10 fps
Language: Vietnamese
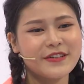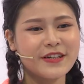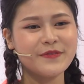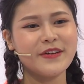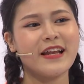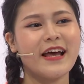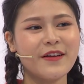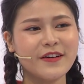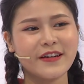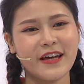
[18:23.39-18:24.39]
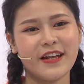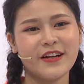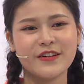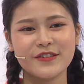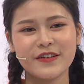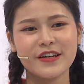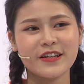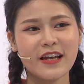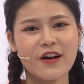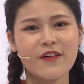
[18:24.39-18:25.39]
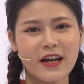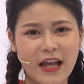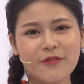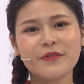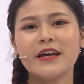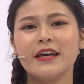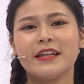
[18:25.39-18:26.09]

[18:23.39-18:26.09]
và đặc biệt là em được hẹn hò cùng anh Lạc Hoàng Long